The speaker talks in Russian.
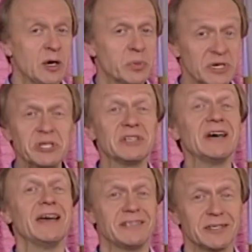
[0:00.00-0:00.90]

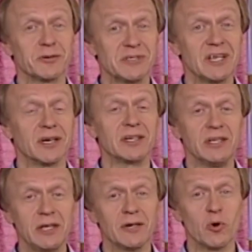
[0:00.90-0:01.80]
Прочитайте, друзья,
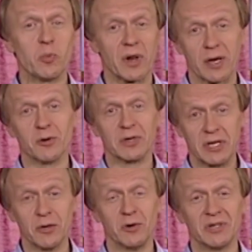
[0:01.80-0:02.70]
книгу пророка
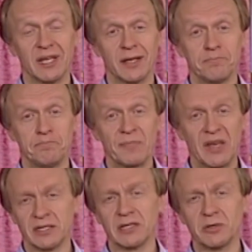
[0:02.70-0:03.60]
Ионы.
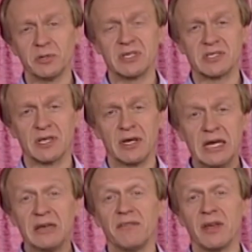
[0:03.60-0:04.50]
Она находится
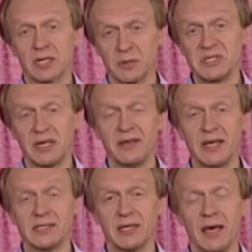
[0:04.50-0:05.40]
в Ветхом
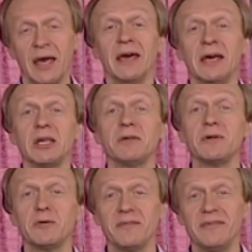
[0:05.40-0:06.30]
Завете. И
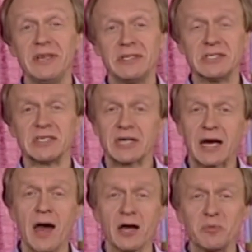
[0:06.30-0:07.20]
вы увидите,
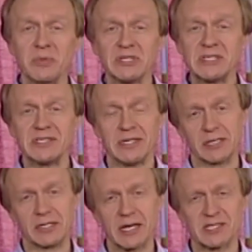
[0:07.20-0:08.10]
как
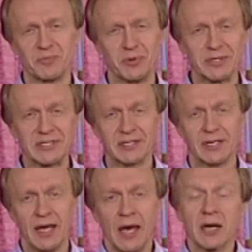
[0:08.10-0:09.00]
милосерд Господь,
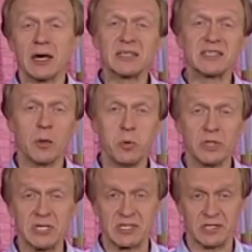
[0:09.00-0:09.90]
как
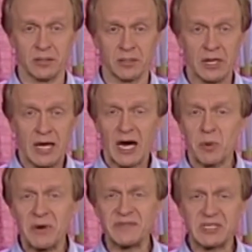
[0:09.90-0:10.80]
заботится Он
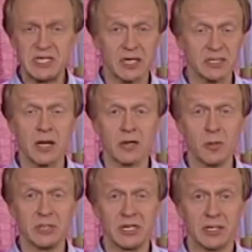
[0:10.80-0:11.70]
обо всех
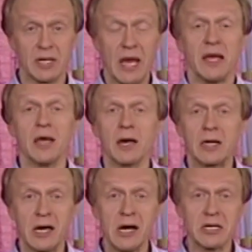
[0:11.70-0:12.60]
народах и о
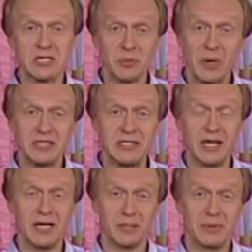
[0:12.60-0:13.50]
каждом
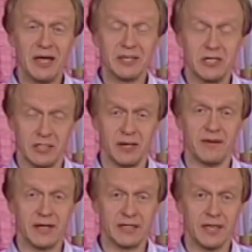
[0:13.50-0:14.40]
отдельном
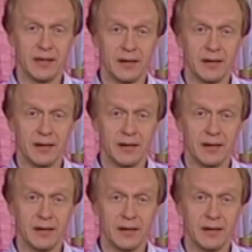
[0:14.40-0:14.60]
человеке.